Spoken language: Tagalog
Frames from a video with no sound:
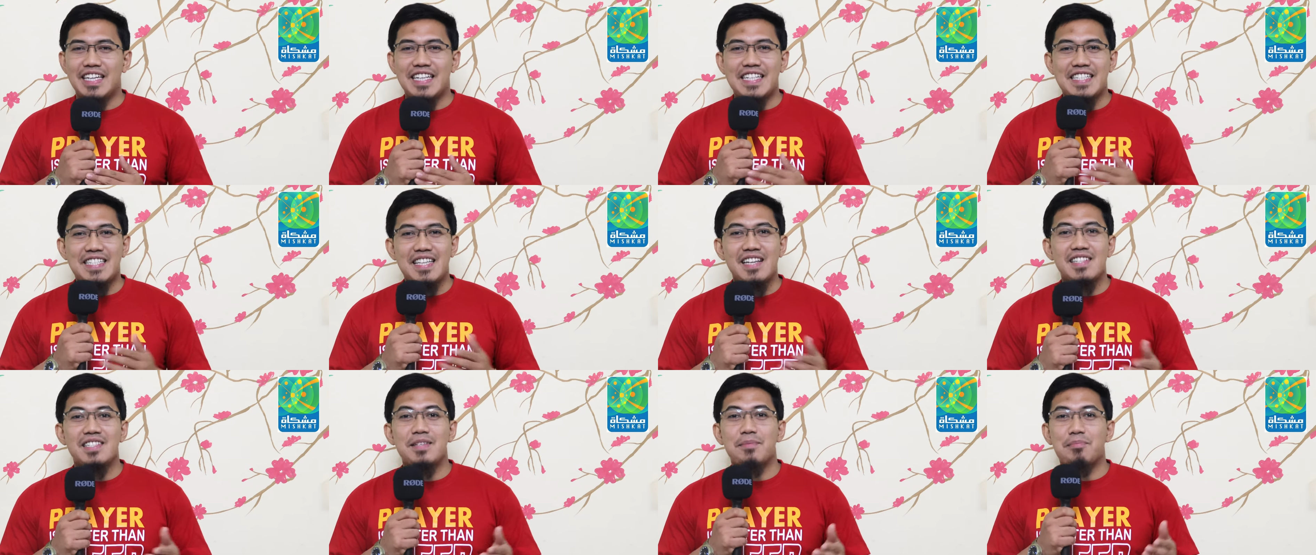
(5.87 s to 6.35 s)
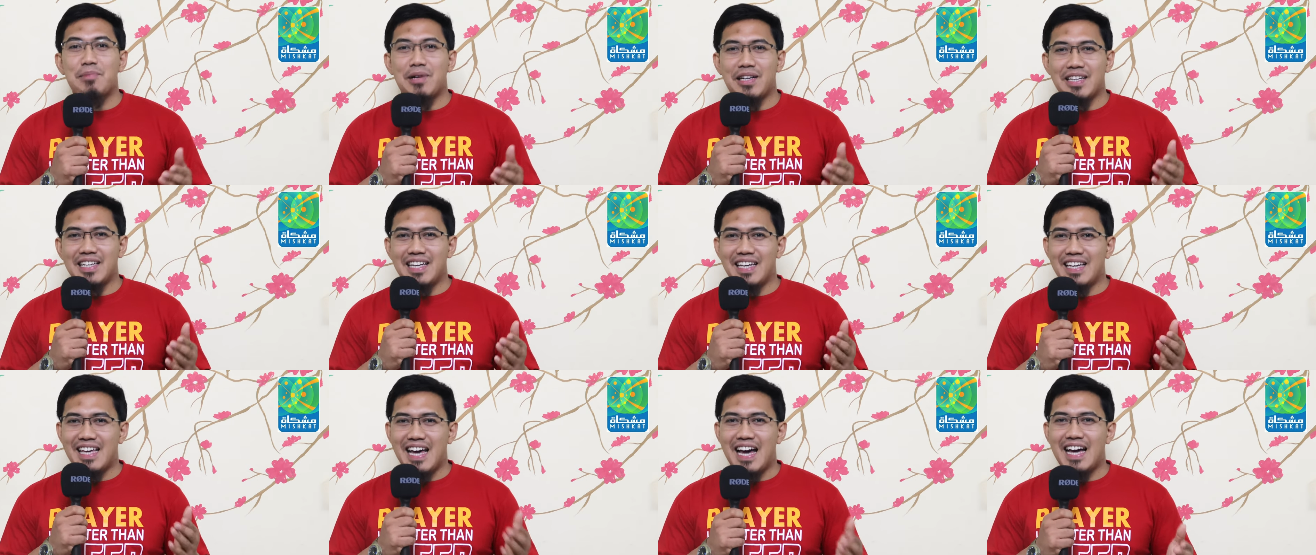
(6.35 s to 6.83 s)
Isa sa
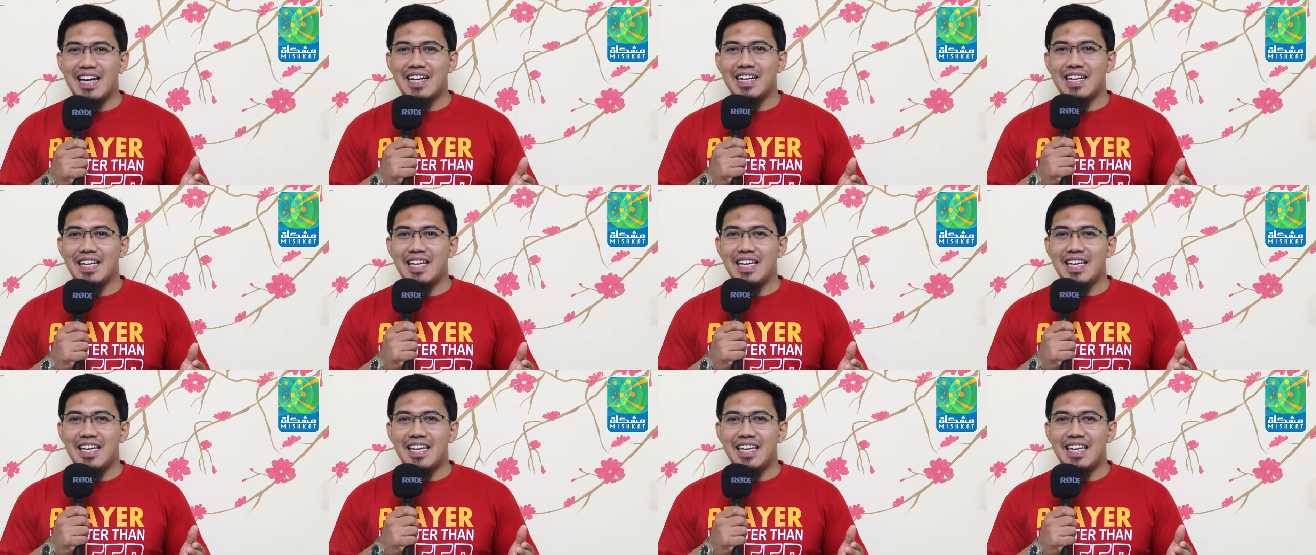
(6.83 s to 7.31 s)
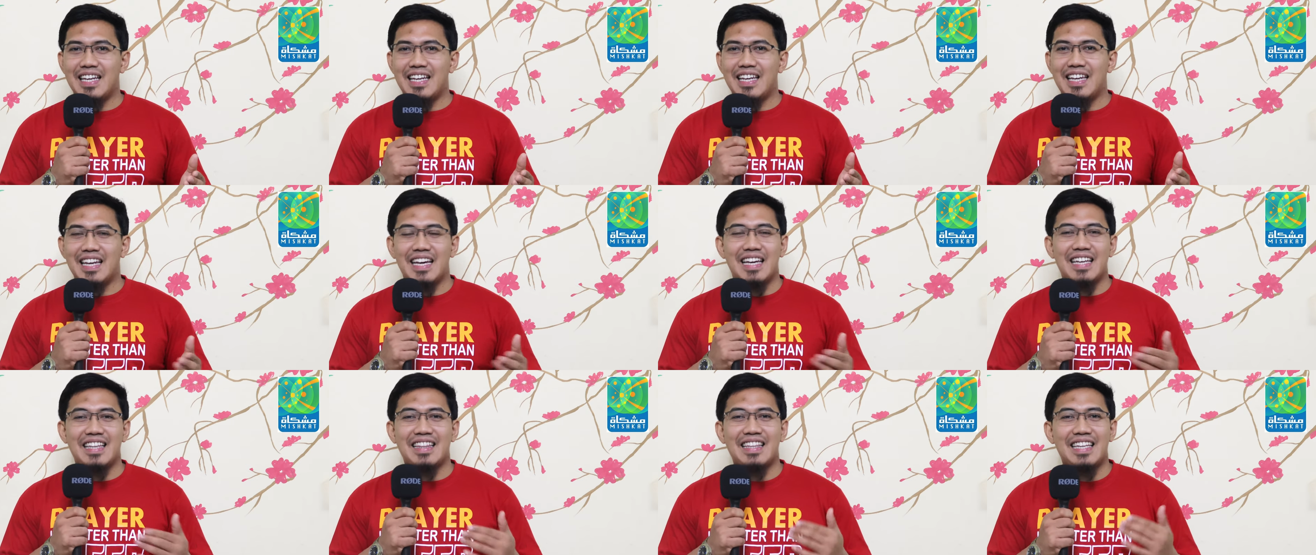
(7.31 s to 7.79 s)
pangyayari
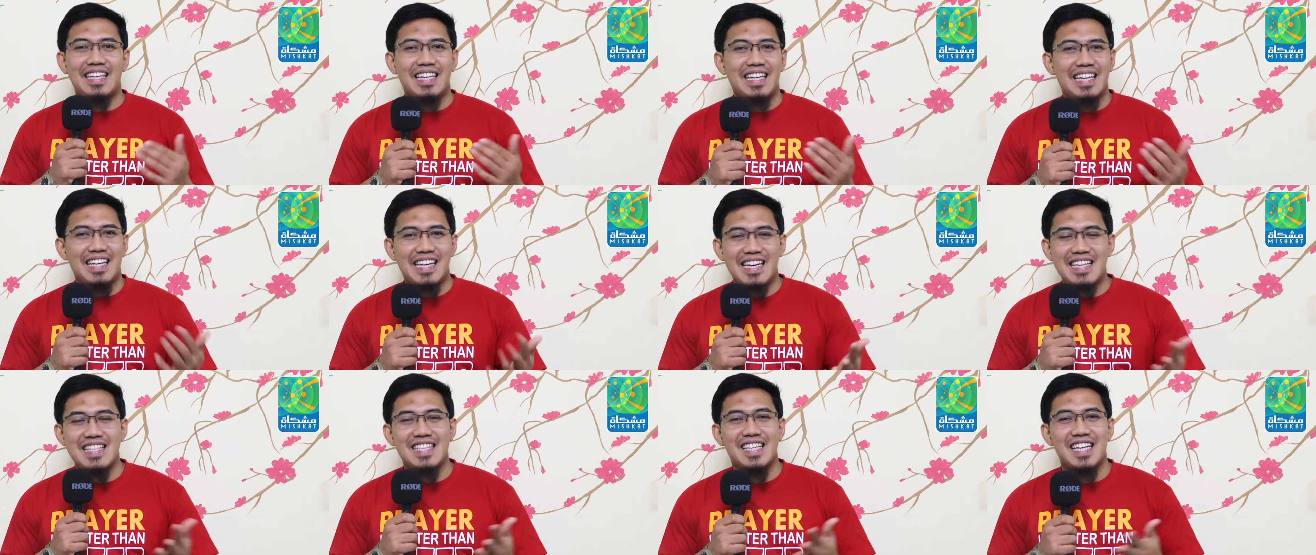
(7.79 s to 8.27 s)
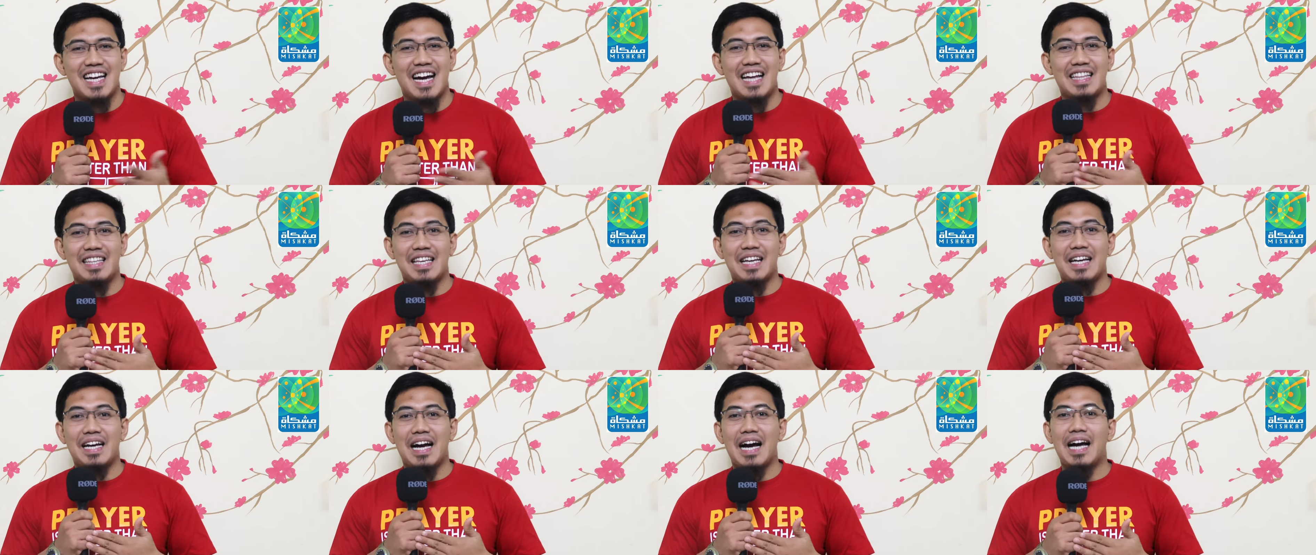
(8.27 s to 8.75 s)
na hindi lingid
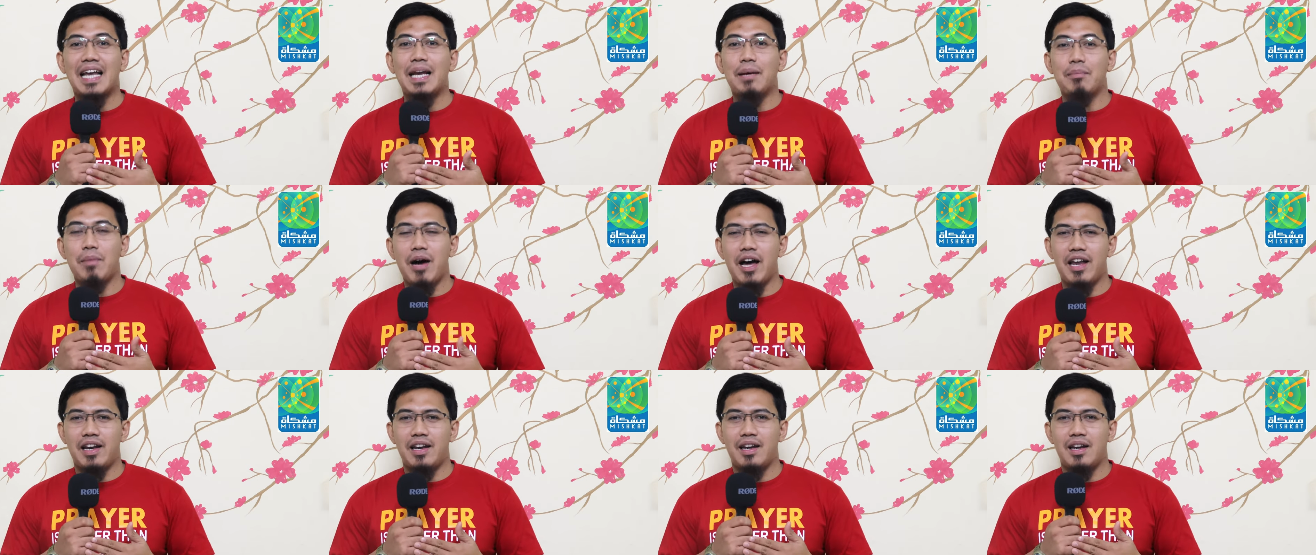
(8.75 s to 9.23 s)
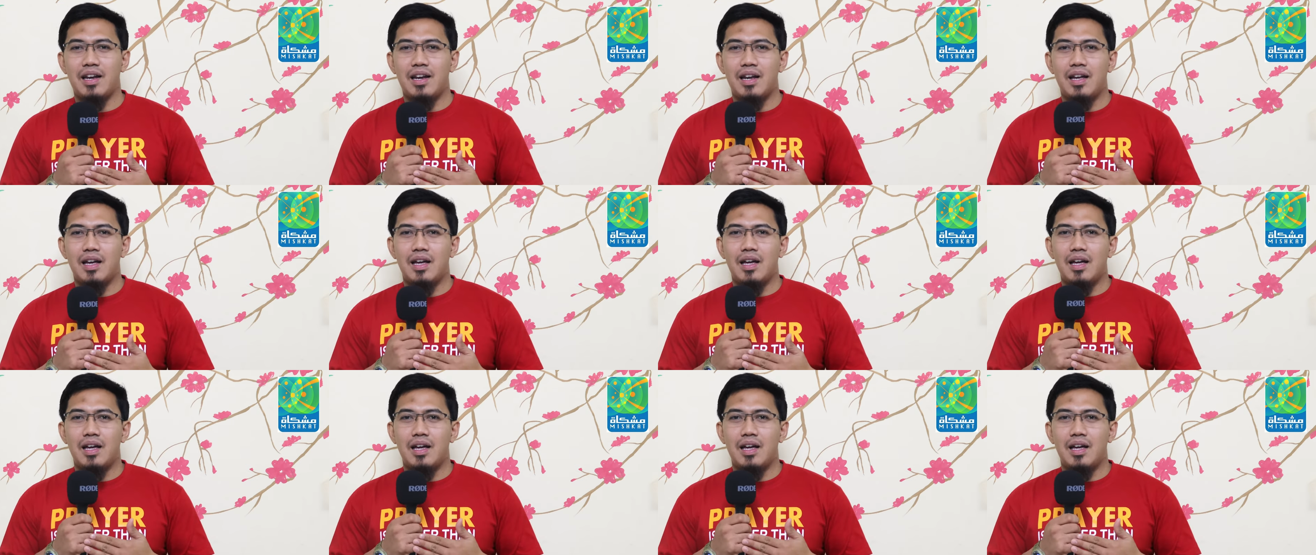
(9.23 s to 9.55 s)
sa ating kaalaman.